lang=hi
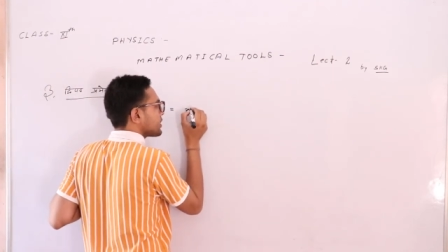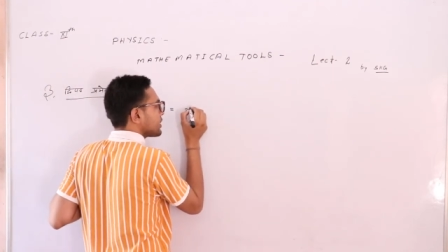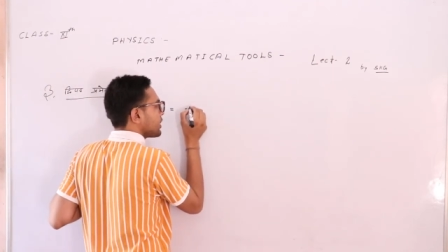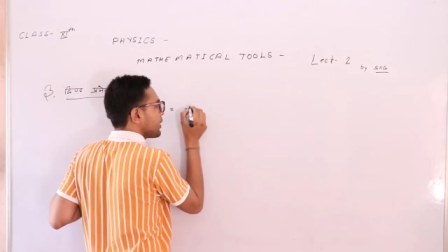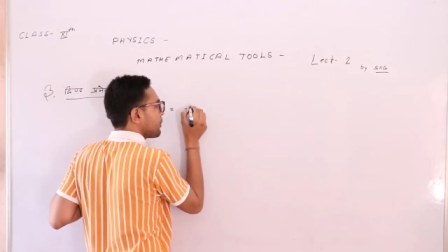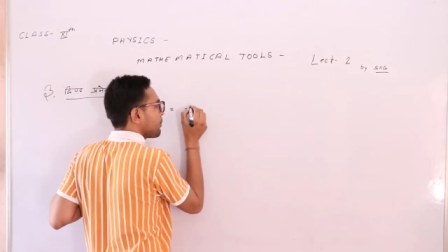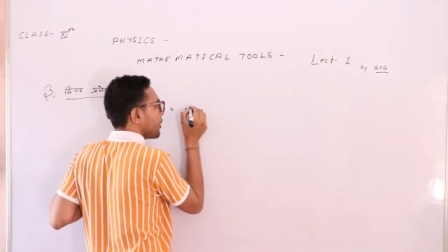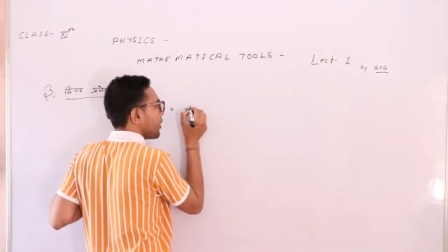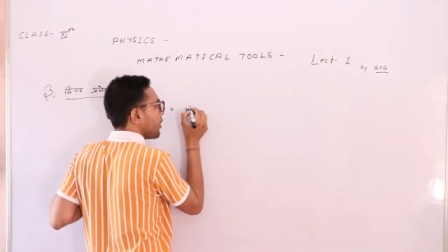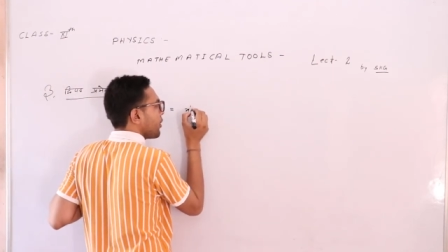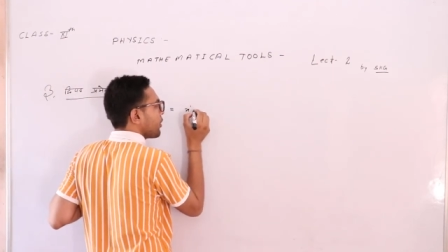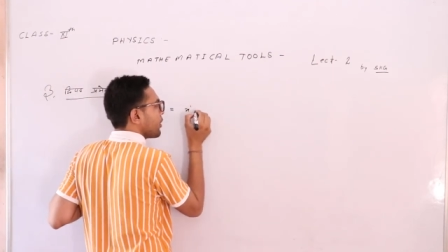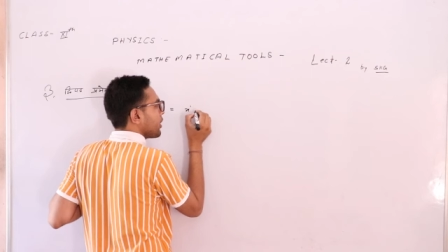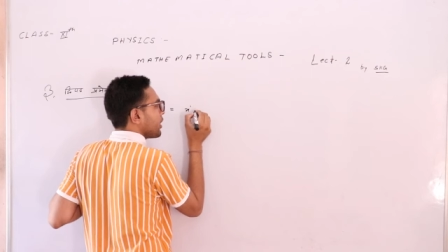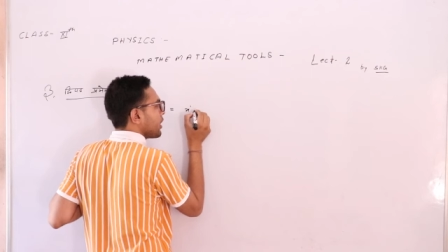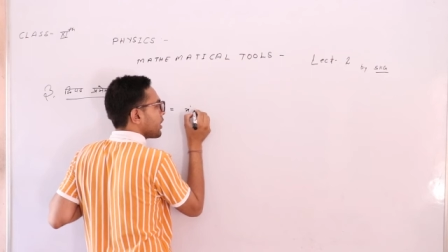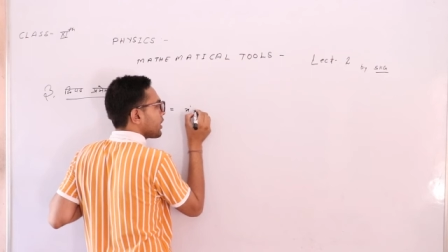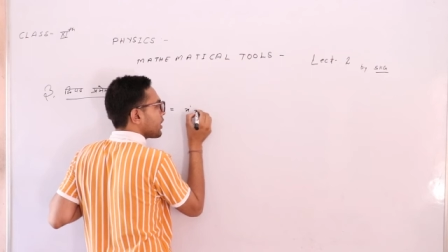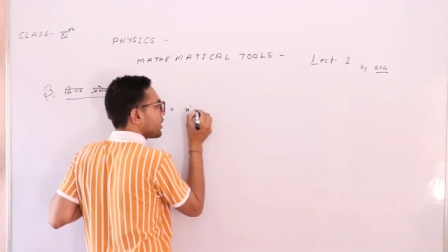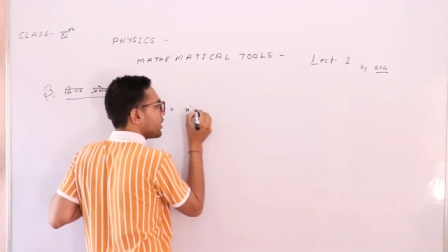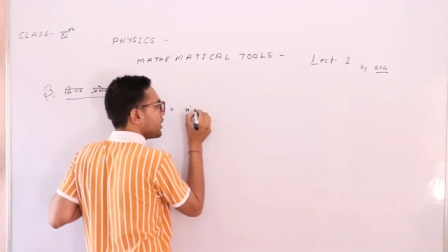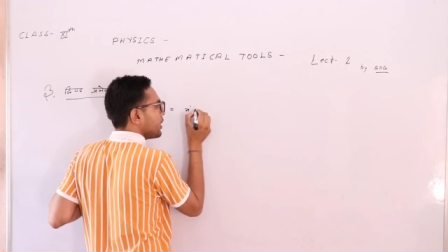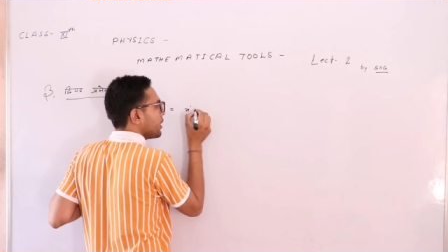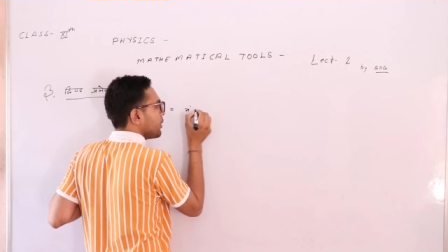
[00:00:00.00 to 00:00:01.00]
की पावर
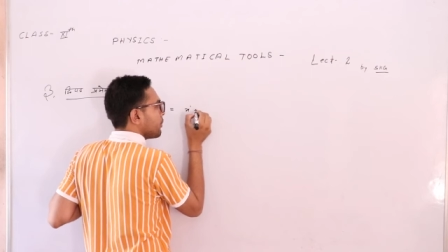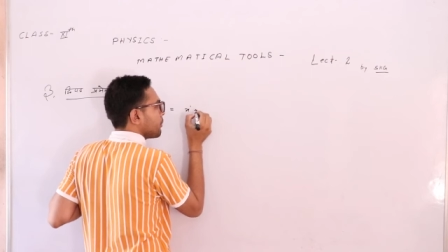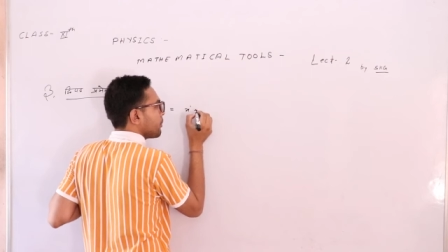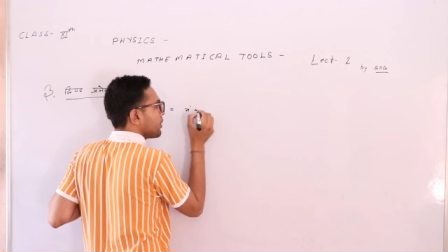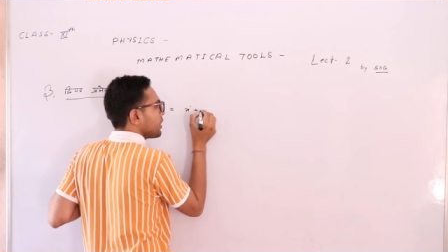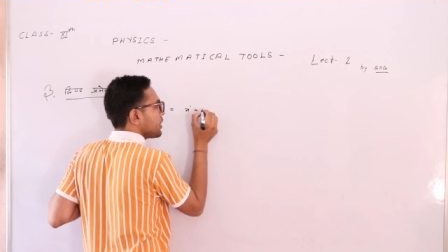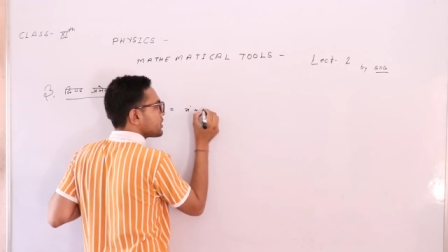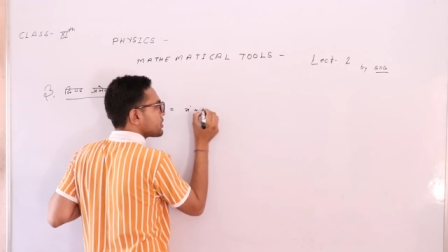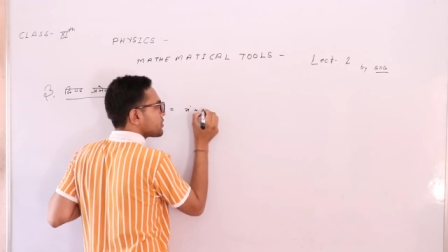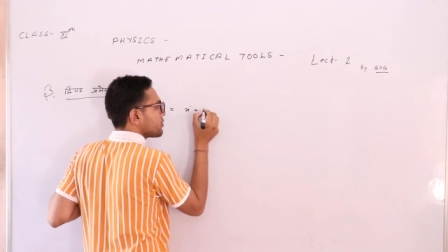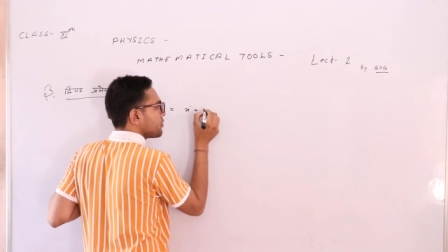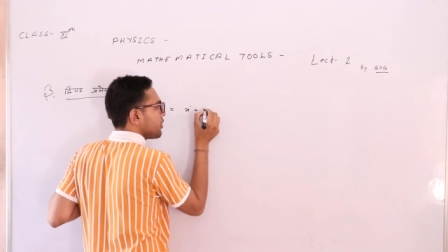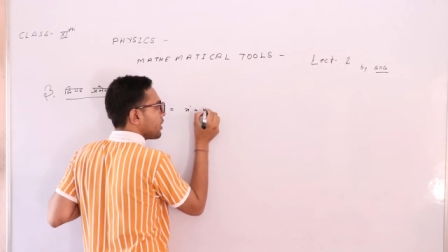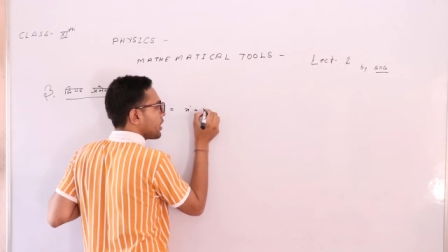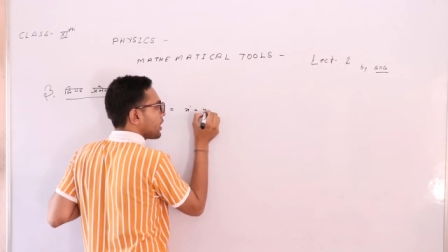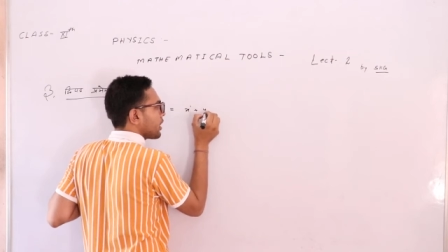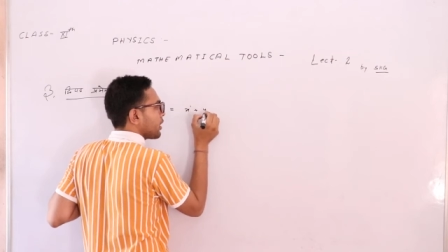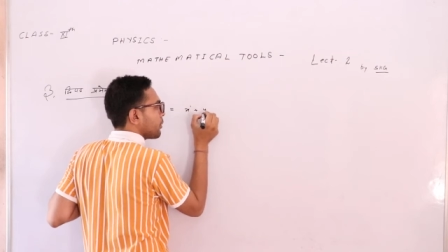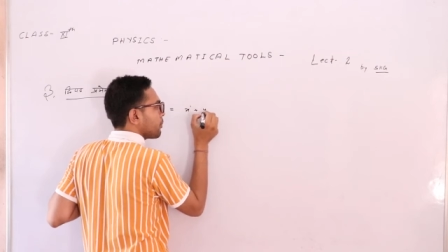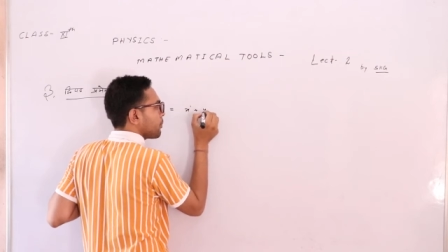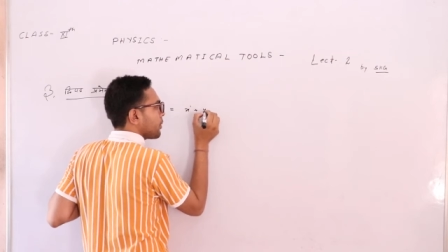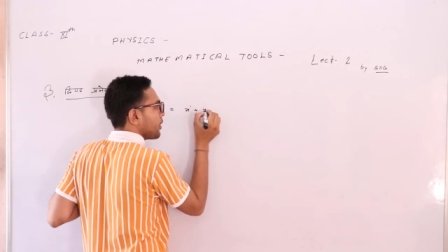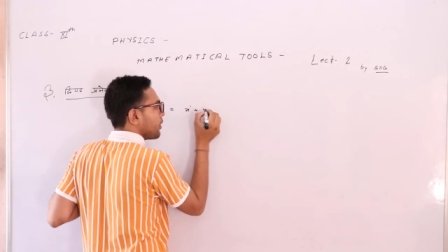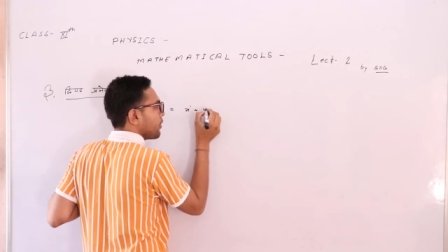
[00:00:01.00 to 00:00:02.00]
एक प्लस वाई
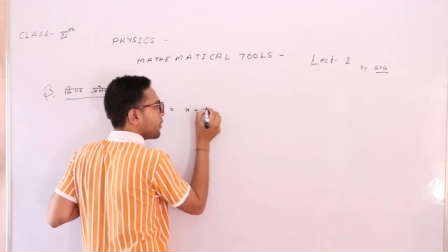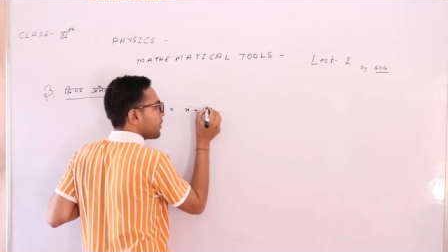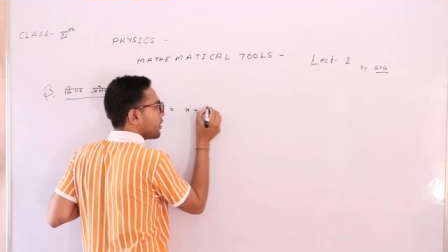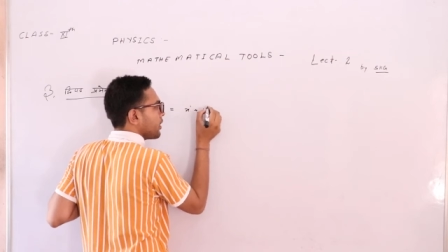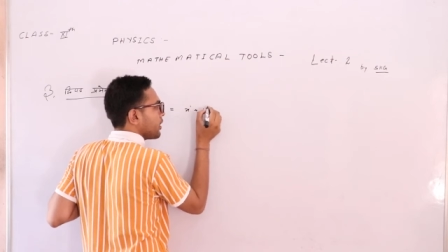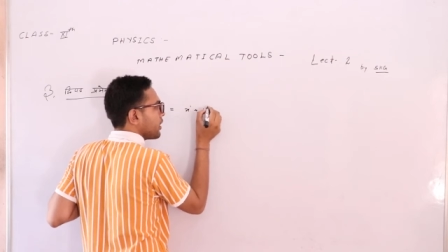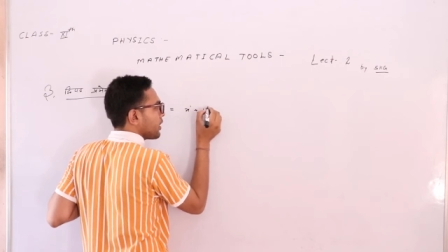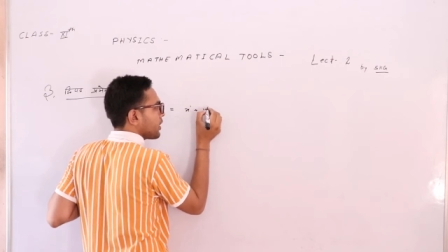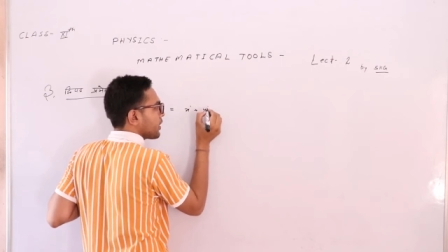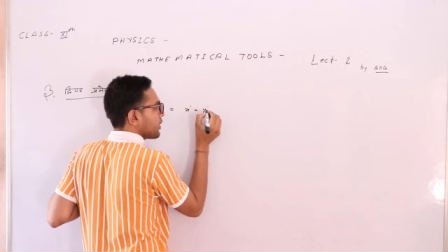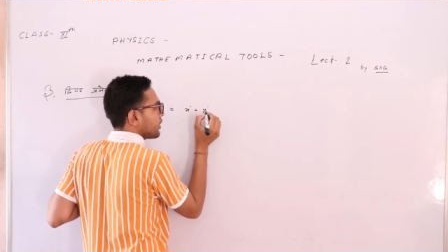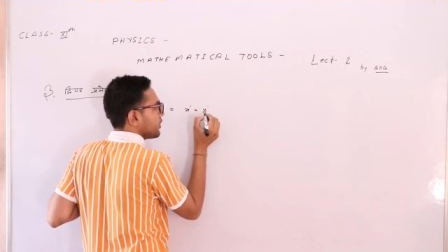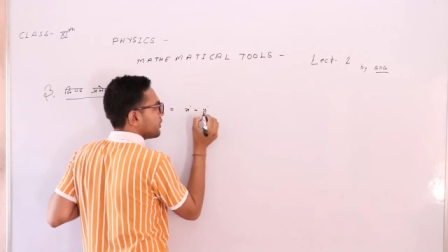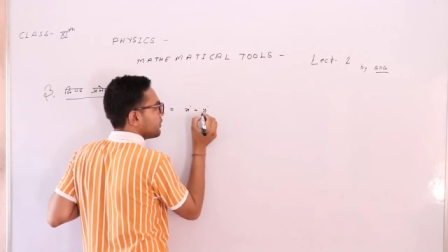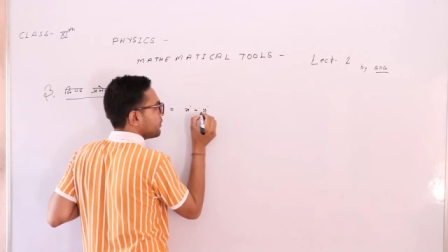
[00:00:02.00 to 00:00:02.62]
की पावर एक